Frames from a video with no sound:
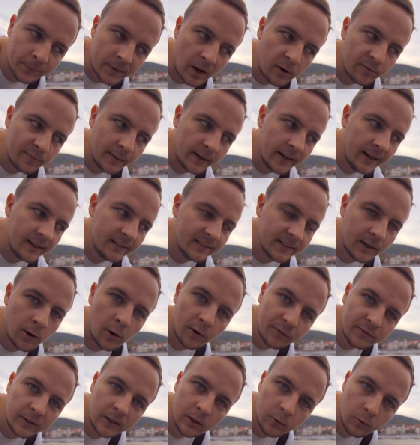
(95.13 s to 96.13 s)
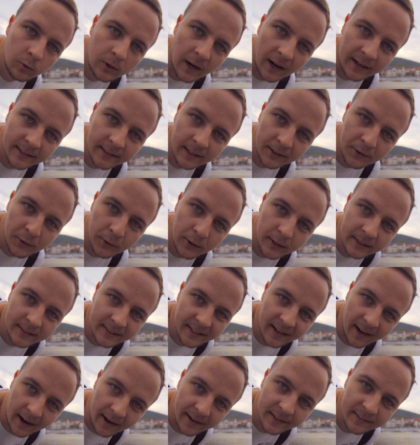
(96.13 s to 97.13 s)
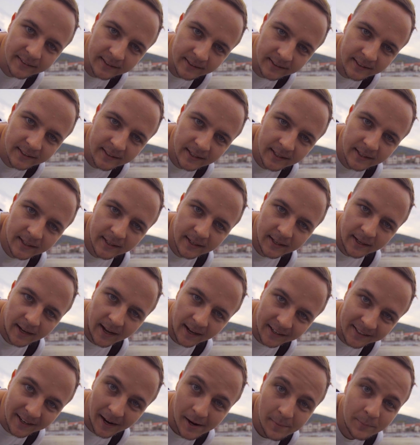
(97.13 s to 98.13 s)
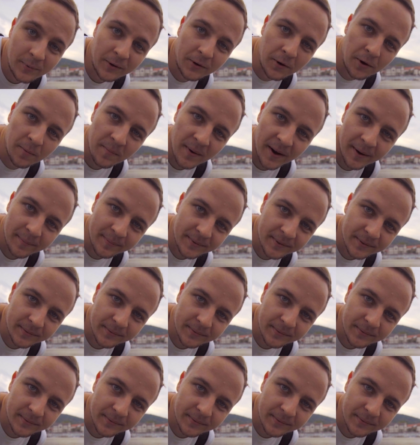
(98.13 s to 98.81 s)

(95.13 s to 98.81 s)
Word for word: auf meiner jetzt oft genug angekündigten Reise erteilt bekommen habe.